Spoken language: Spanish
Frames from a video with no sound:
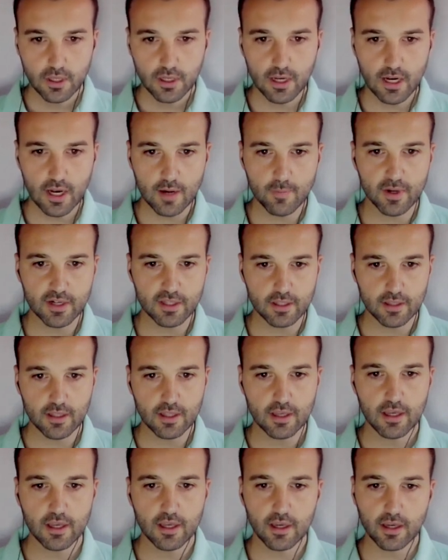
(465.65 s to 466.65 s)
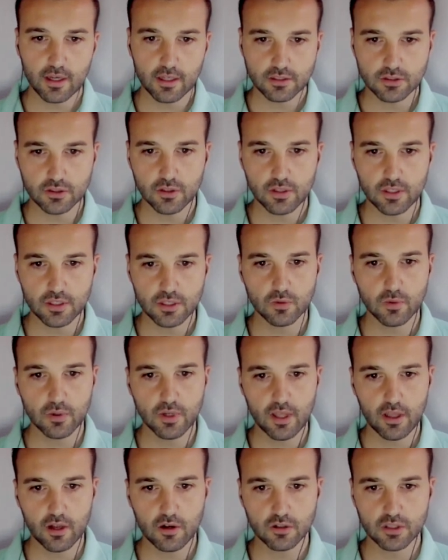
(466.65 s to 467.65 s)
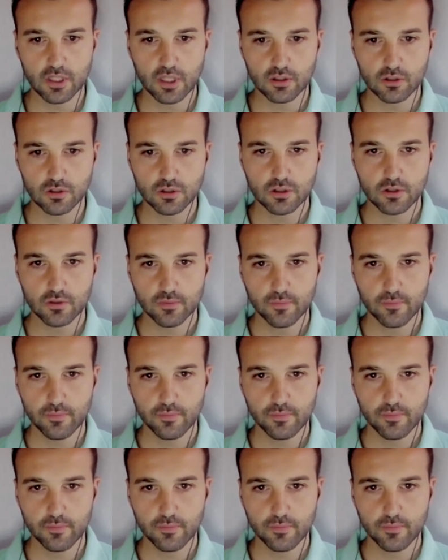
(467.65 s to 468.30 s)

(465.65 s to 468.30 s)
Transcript: y la parte de gestión de seguridad de los datos.